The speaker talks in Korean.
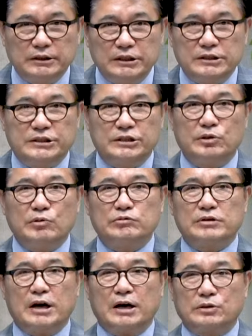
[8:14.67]
이
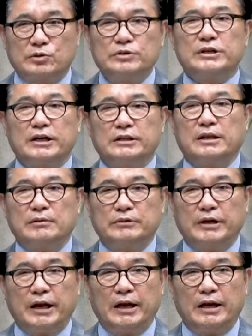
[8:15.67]
지도부가 존재하기
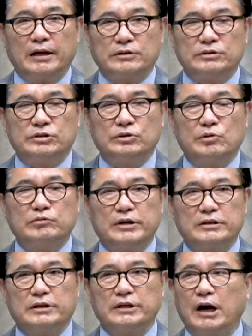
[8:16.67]
때문에 그
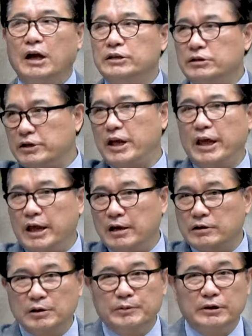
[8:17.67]
지도부에서 야 이렇게
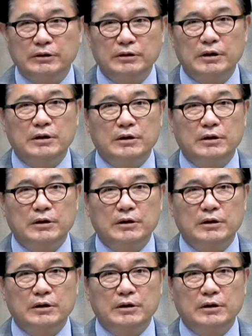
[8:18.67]
그러면은